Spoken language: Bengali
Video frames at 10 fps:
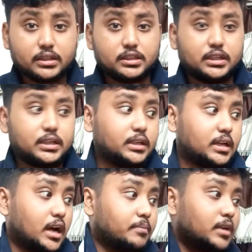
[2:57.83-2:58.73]
যে
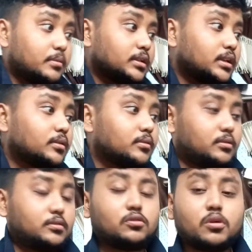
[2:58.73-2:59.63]
আমরা আমাদের
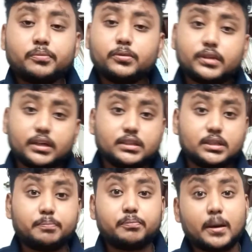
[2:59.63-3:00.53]
কম্পিউটারে
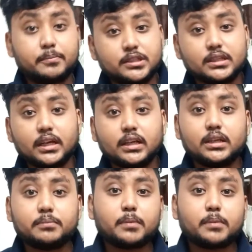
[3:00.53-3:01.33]
যে পাবজি খেলি বা